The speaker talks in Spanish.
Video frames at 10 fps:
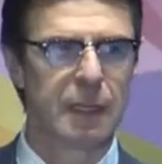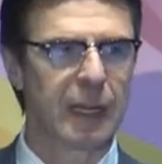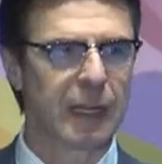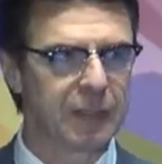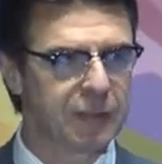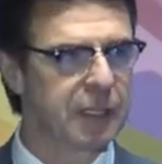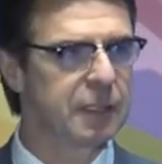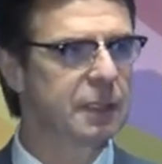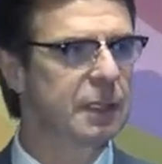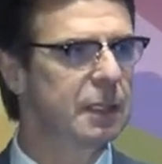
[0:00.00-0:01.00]

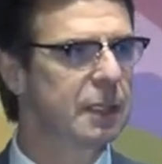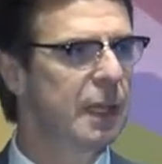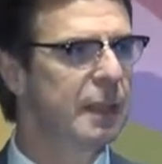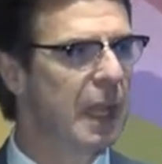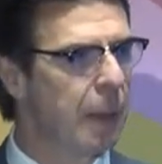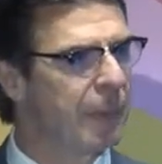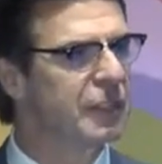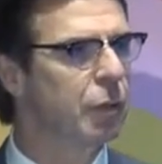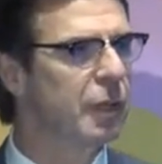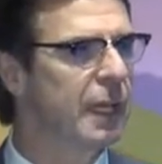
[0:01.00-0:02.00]
creciente del
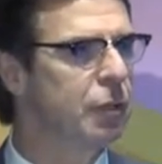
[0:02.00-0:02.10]
peso de la